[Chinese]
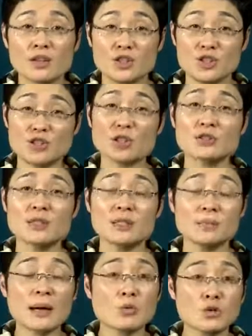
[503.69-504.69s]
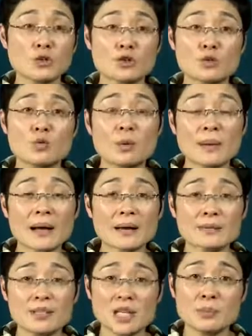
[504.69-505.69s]
你孝敬你妈，我孝敬我妈，
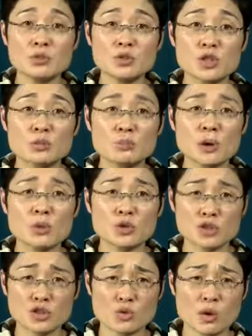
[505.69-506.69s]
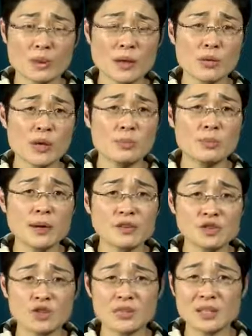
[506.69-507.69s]
你也不叫帮我孝敬我妈，我也不帮你
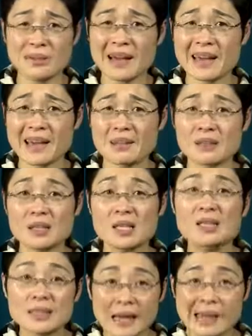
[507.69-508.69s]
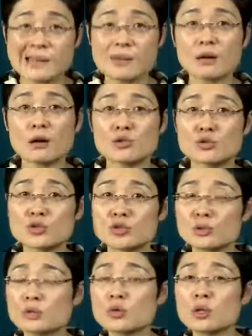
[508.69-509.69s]
孝敬你妈呀。赶紧告诉我这
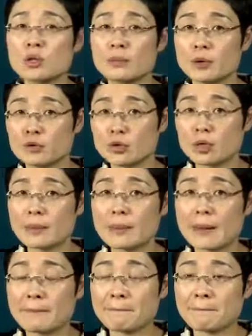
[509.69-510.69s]
句话对了没有？对了，拜拜。